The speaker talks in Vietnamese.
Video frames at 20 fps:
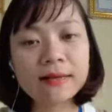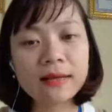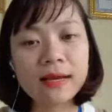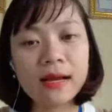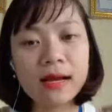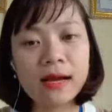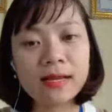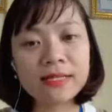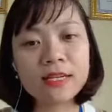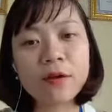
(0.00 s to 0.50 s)

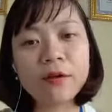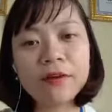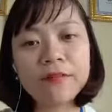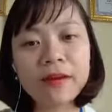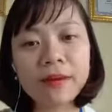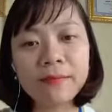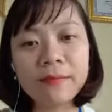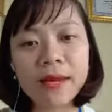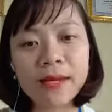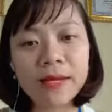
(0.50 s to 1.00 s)
Trong
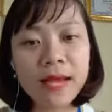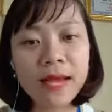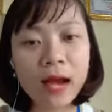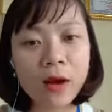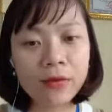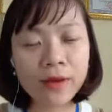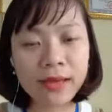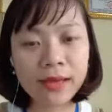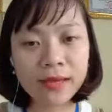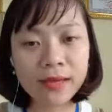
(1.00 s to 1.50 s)
cái phần biệt
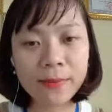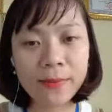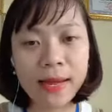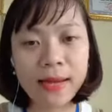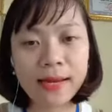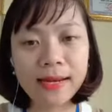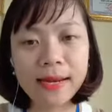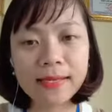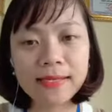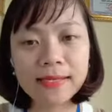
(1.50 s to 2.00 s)
hiệu đấy các
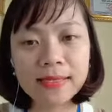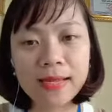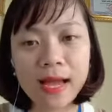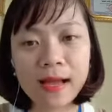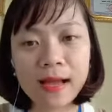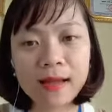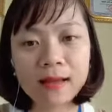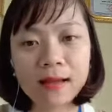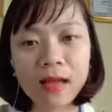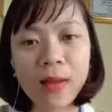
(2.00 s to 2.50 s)
bạn nên gì
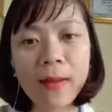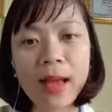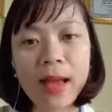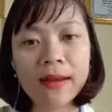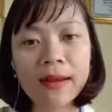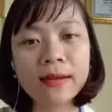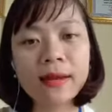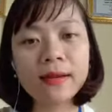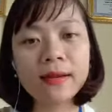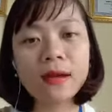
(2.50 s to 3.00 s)
ạ? Các
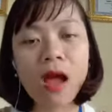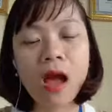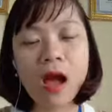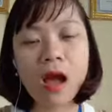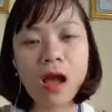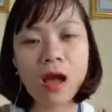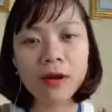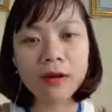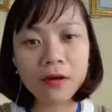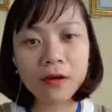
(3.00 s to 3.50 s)
bạn nên
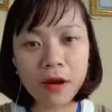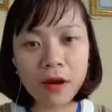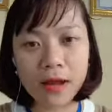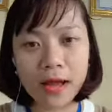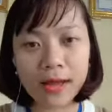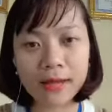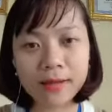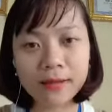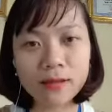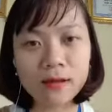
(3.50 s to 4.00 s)
đưa
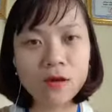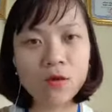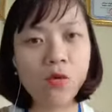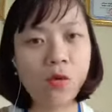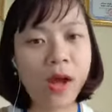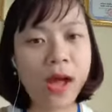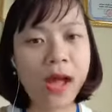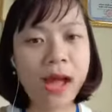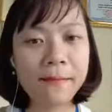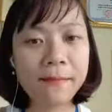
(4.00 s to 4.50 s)
các cái từ
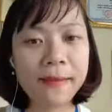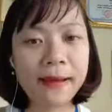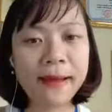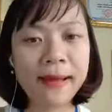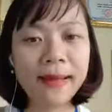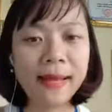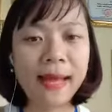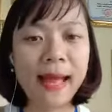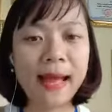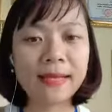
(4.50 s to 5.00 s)
khóa mà
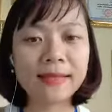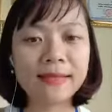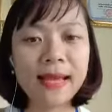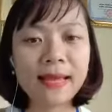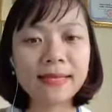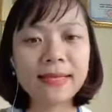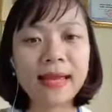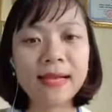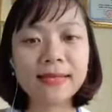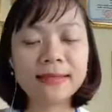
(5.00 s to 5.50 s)
khách hàng
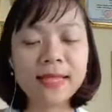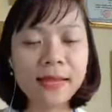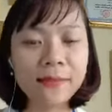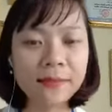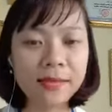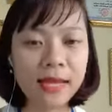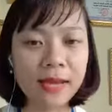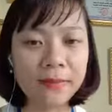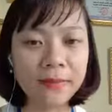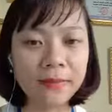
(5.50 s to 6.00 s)
dễ dàng
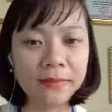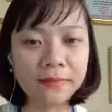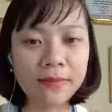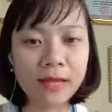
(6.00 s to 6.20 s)
tìm kiếm